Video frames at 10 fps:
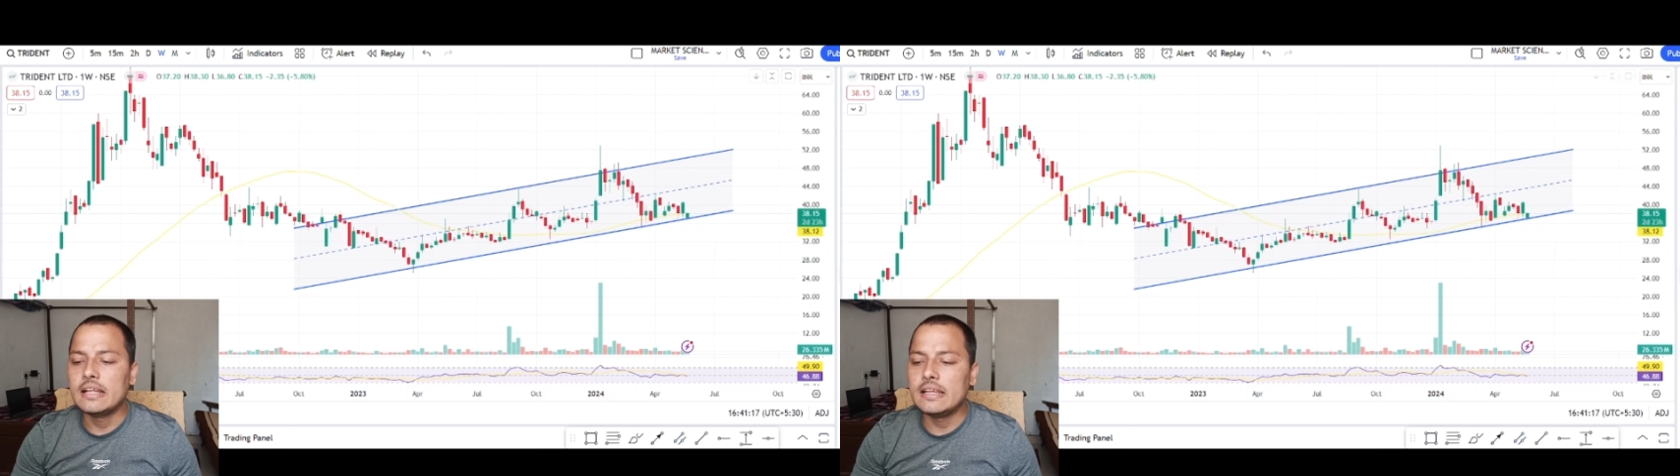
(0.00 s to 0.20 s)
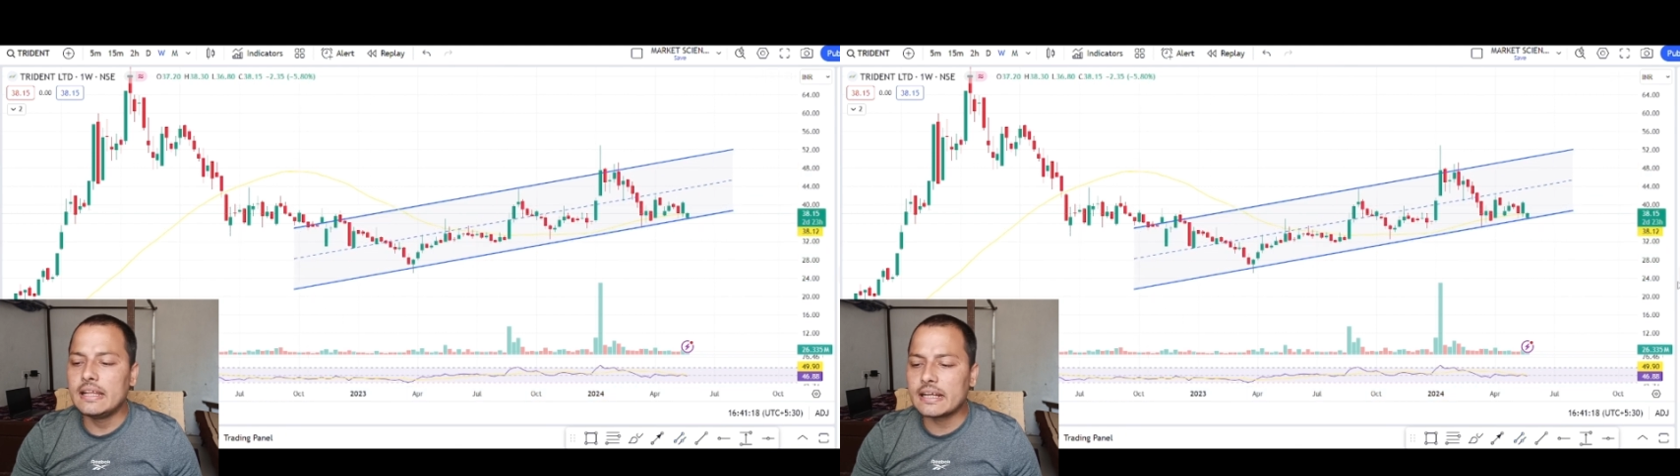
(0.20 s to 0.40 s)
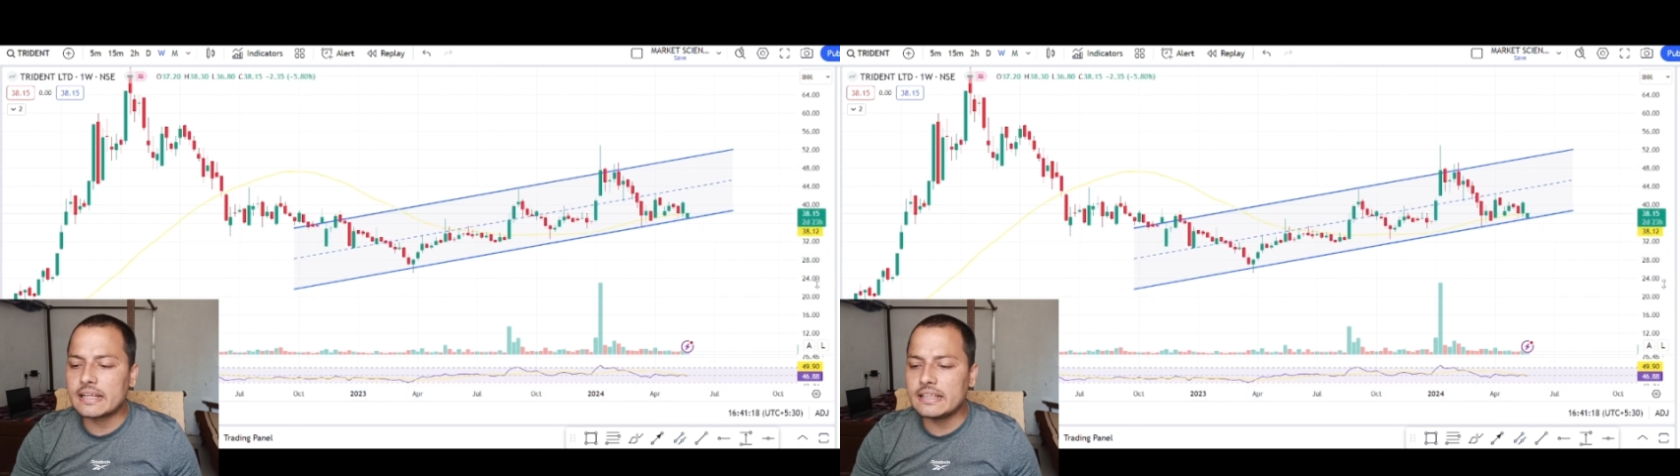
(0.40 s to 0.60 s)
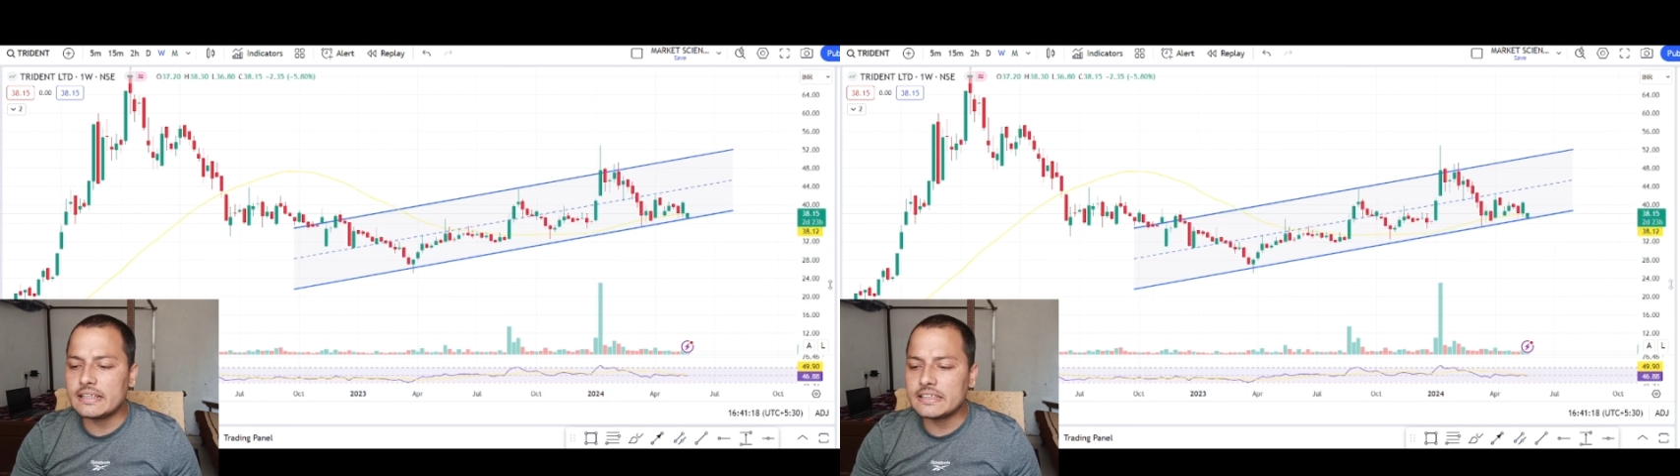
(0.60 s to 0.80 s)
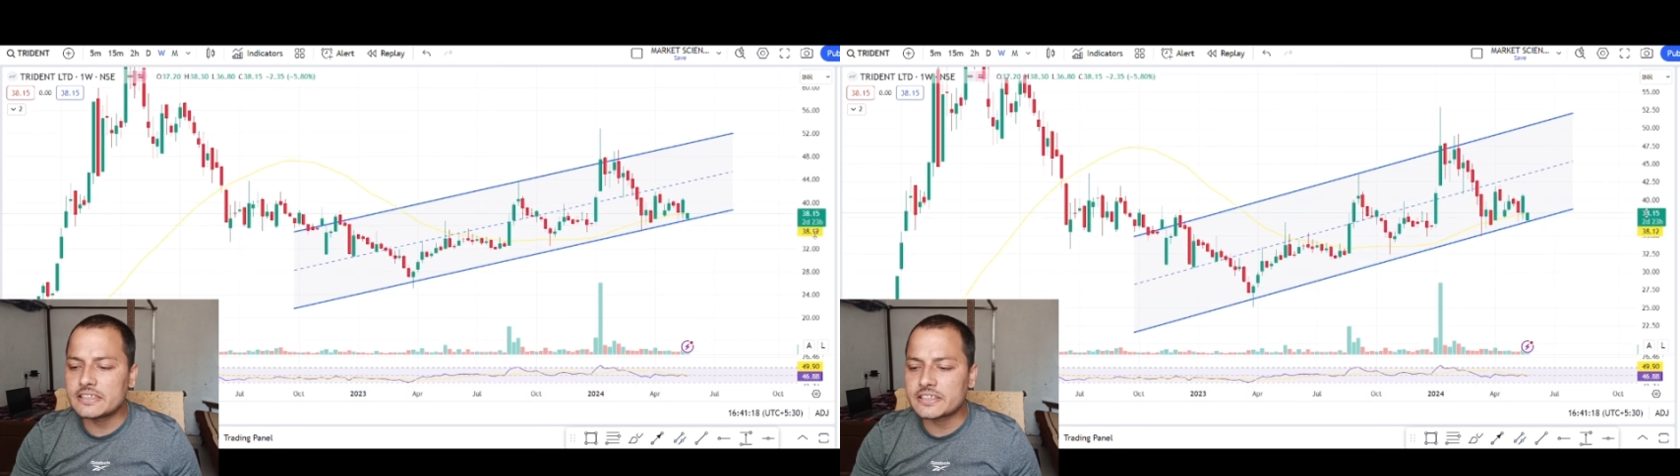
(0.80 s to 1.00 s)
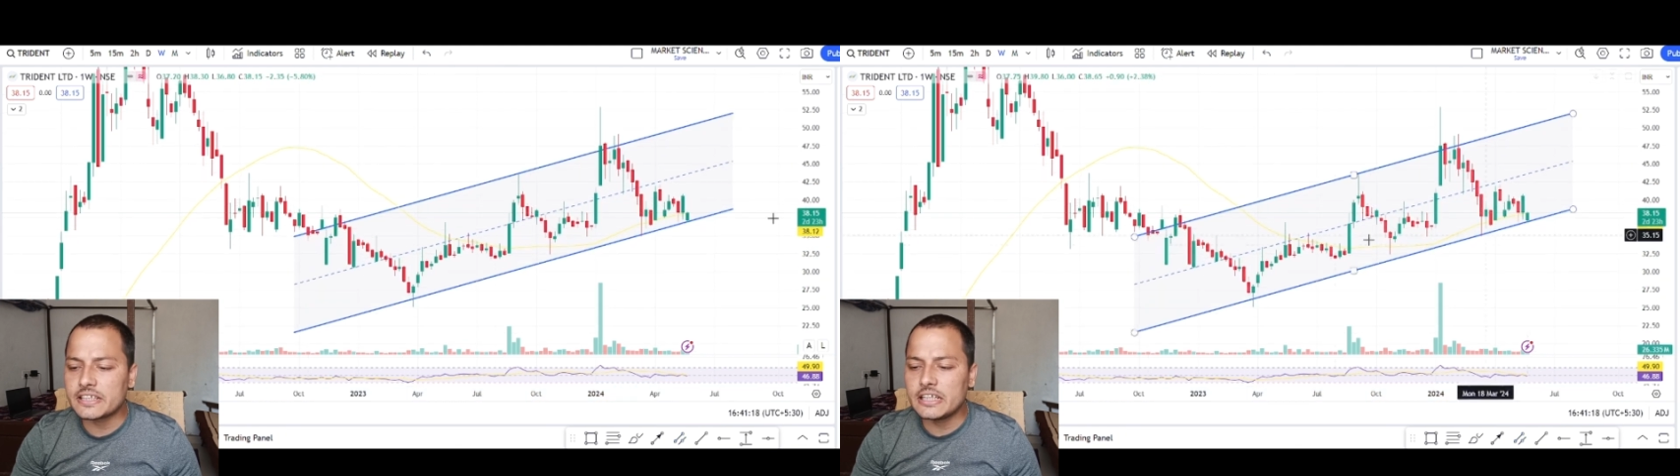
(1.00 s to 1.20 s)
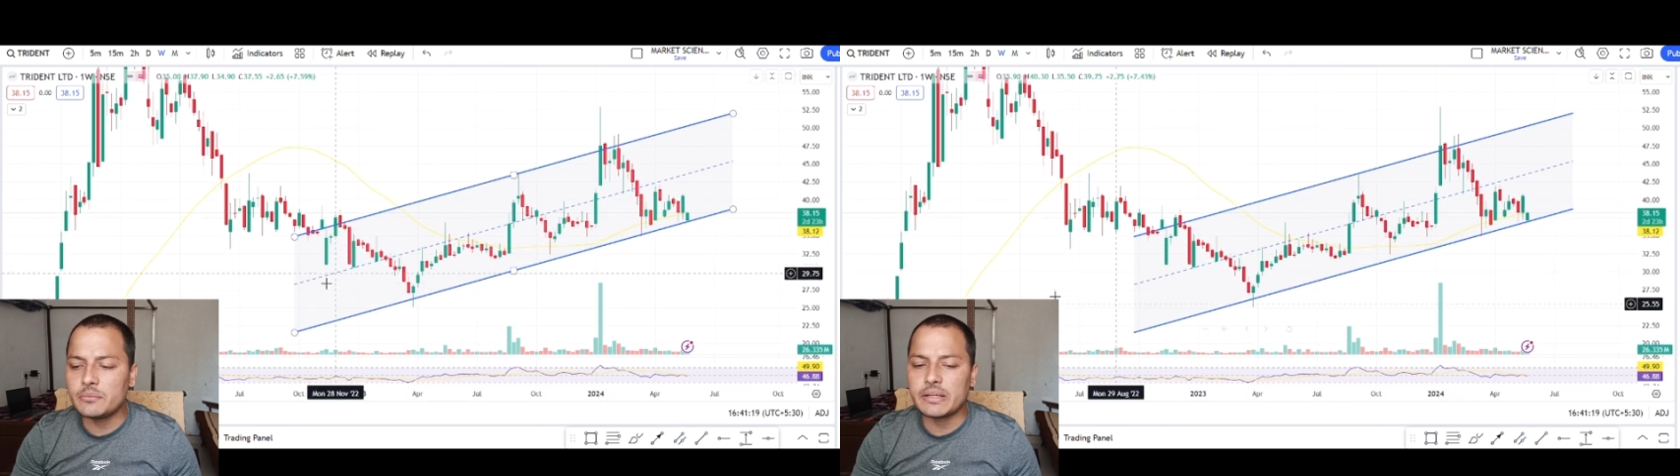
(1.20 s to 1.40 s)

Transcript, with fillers: लेकिन इस ट्रेंड